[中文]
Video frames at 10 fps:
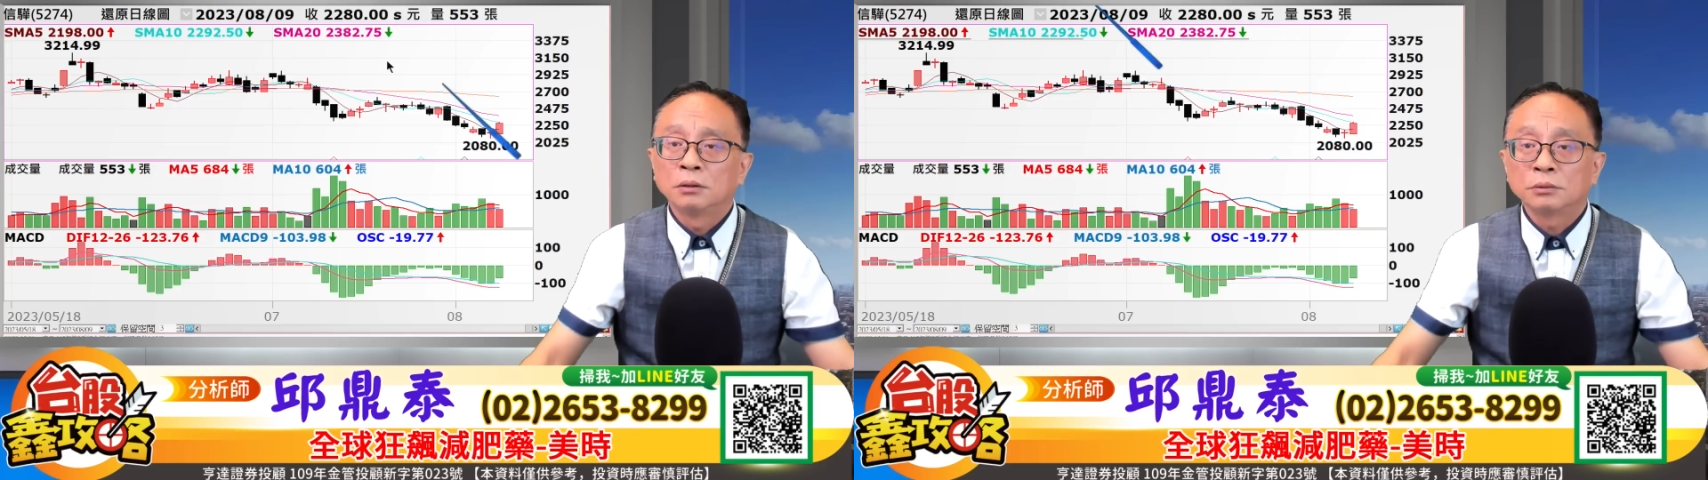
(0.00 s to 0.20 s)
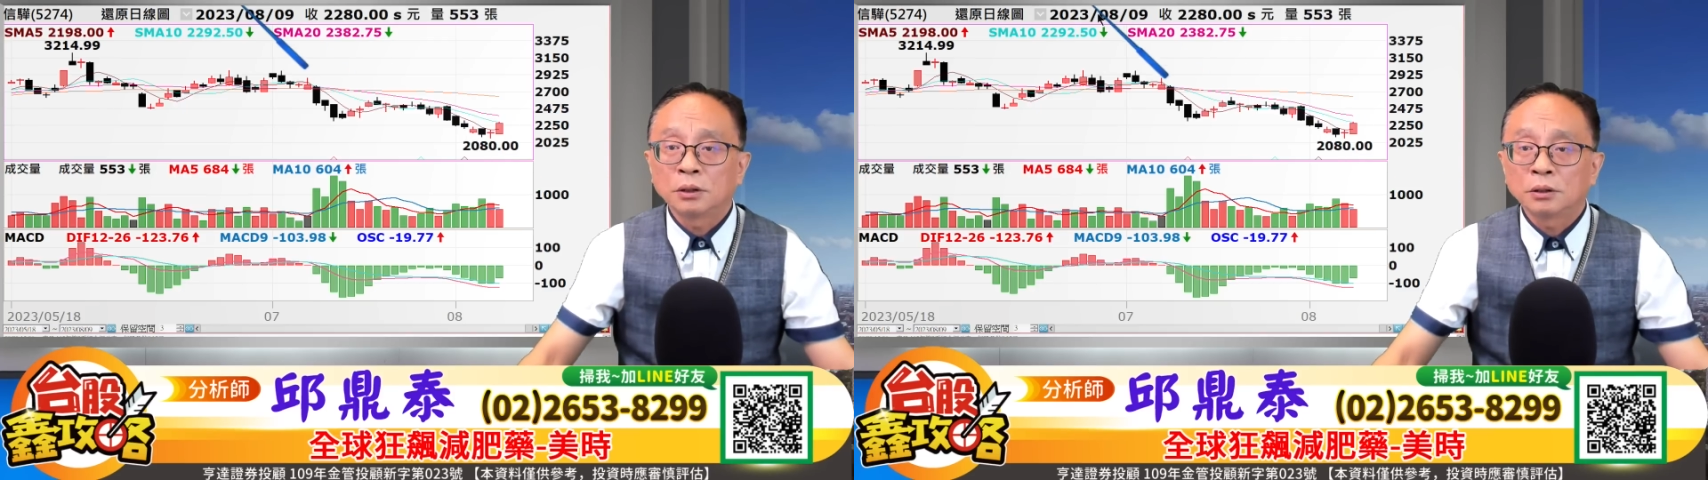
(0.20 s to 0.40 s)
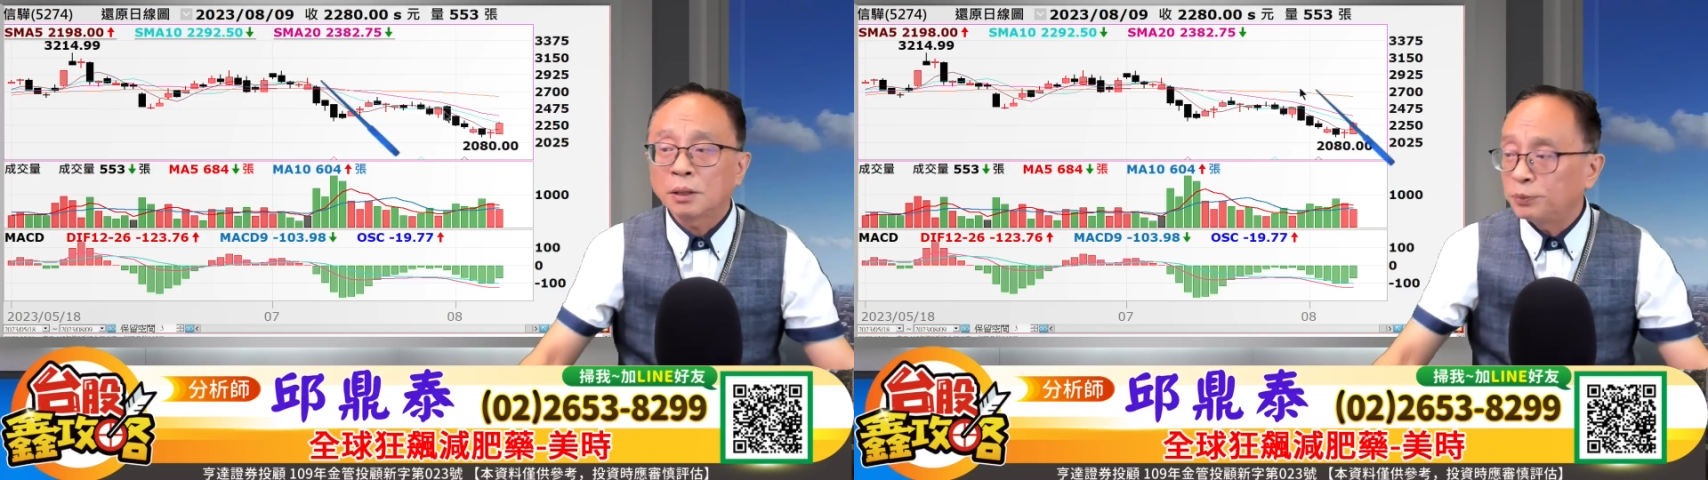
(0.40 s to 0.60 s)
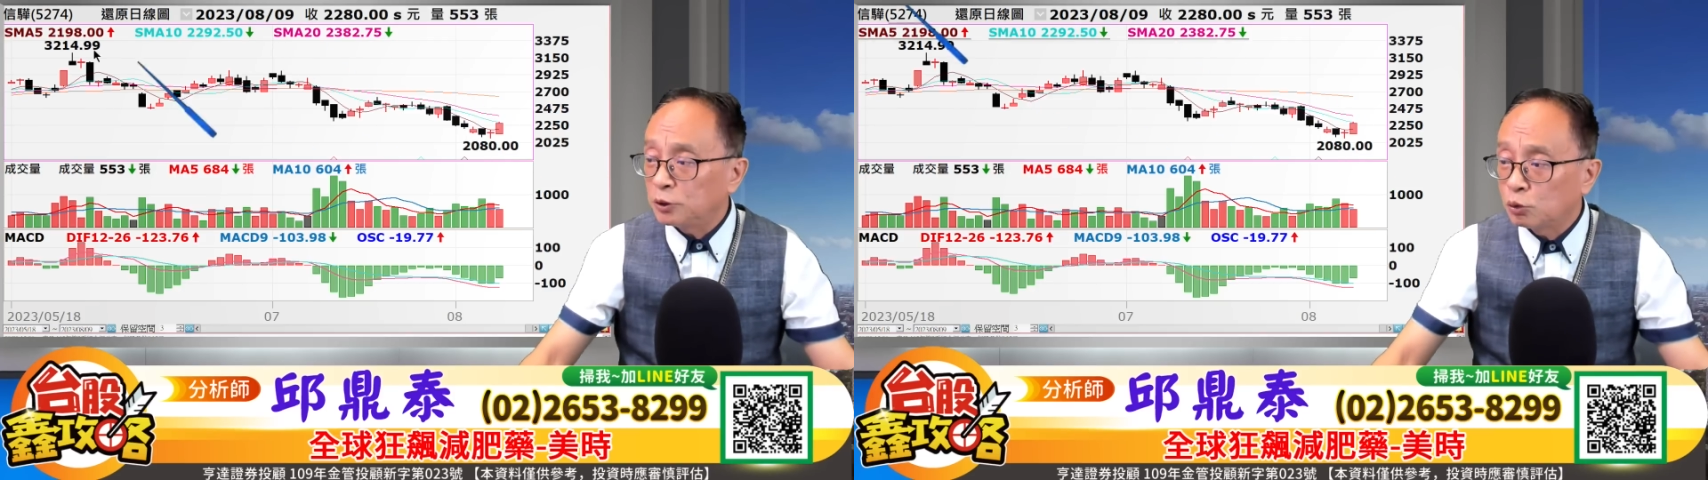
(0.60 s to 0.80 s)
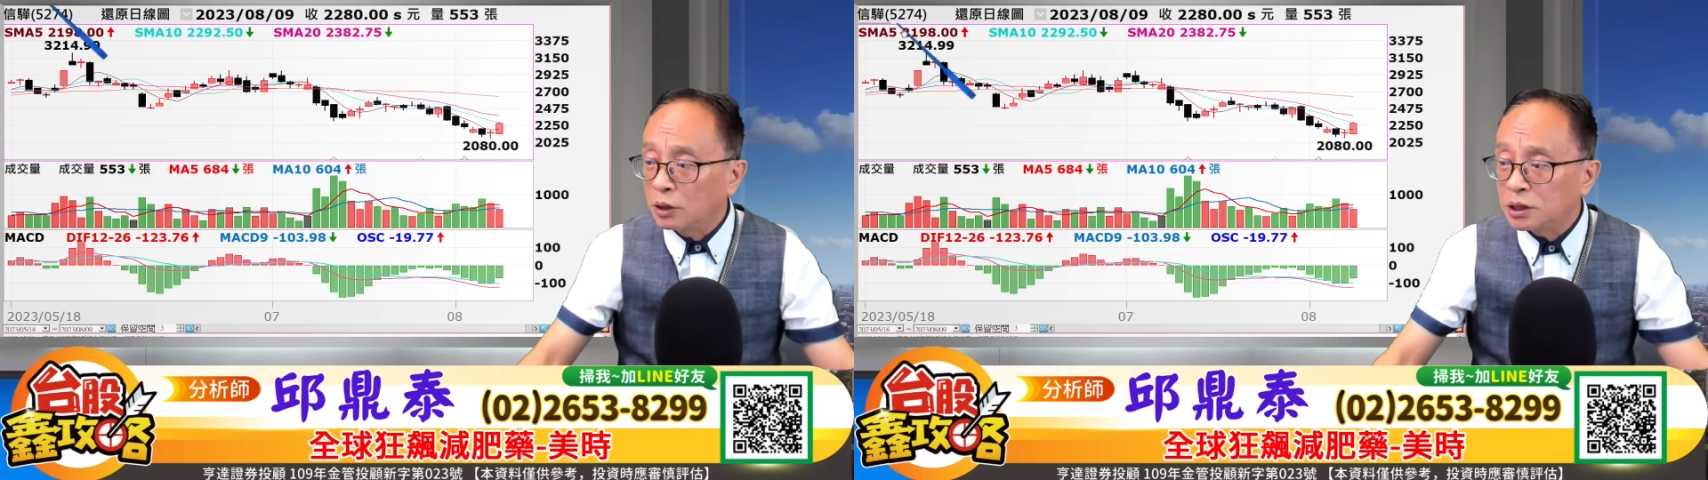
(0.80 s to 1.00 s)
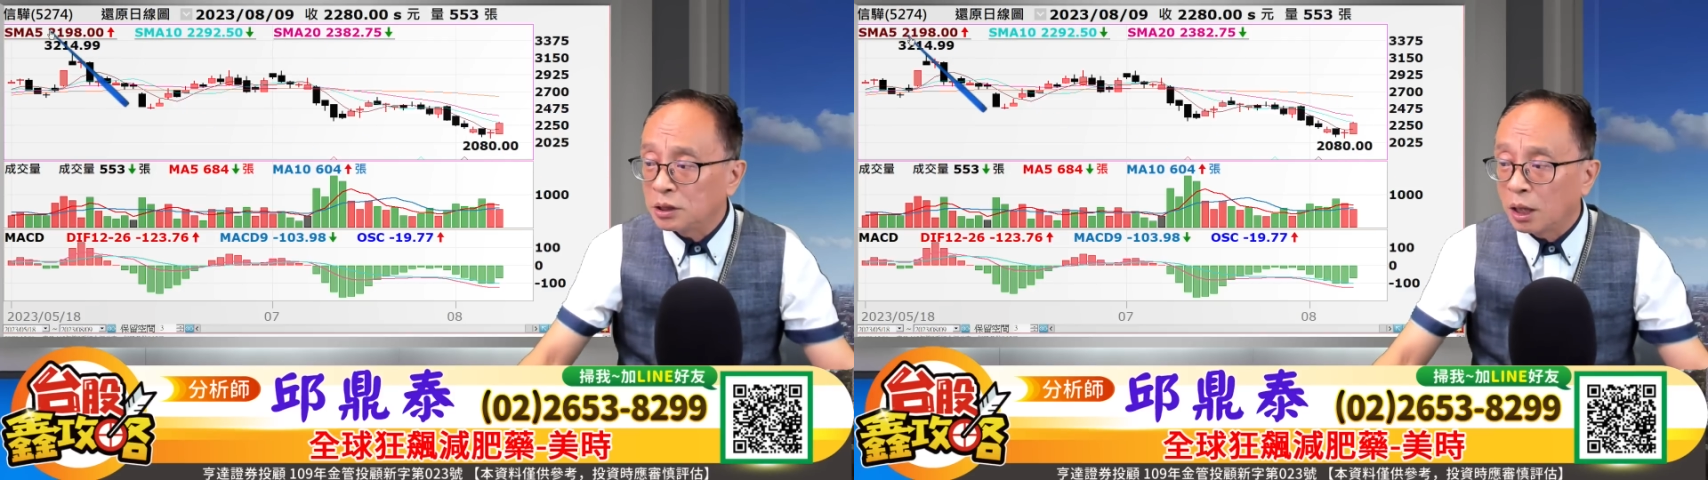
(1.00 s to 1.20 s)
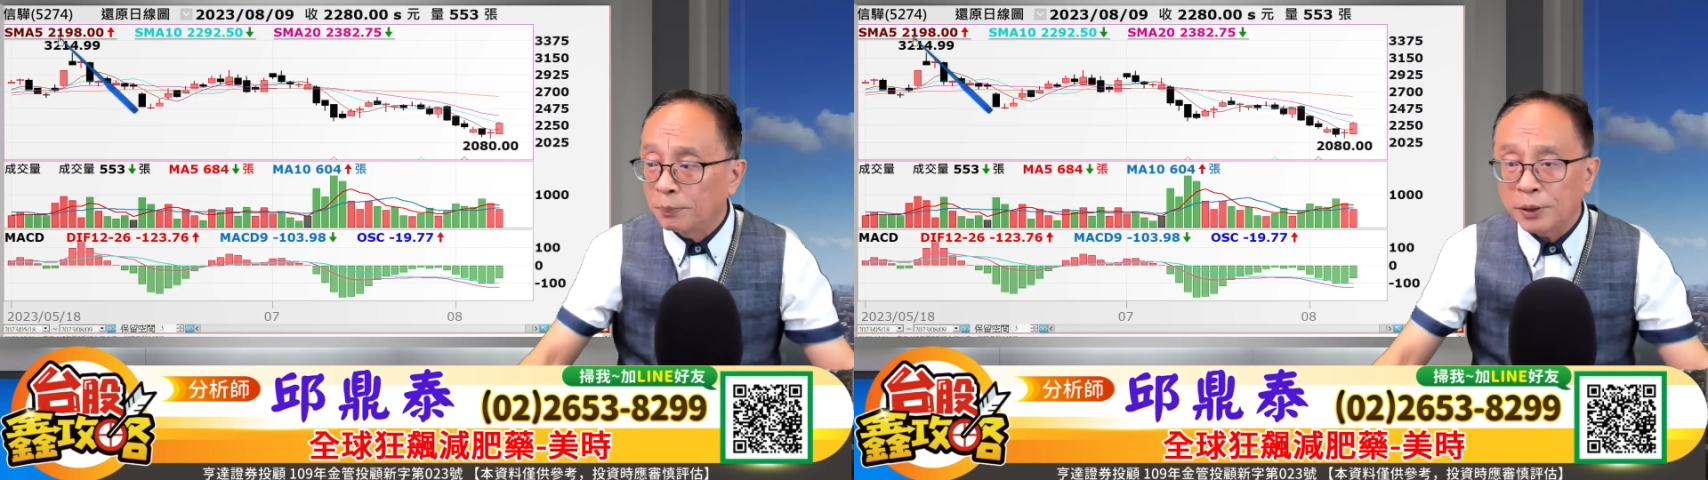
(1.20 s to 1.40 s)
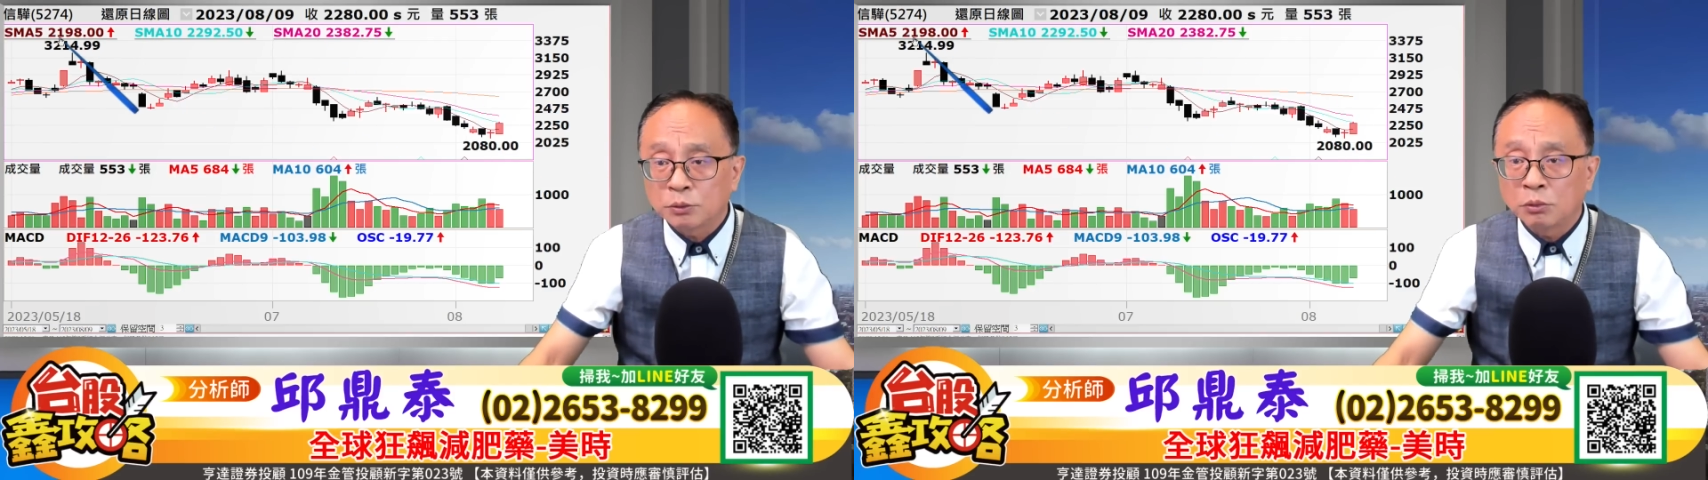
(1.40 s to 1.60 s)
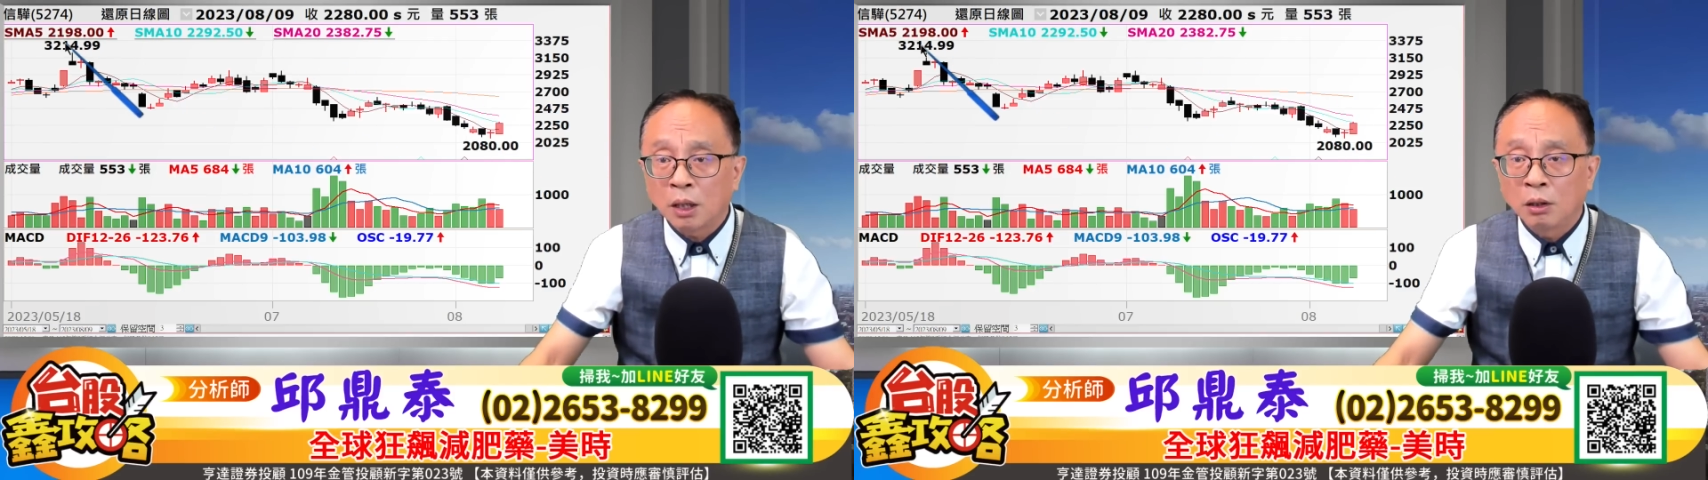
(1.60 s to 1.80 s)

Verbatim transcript: 对，它不是创新高变股王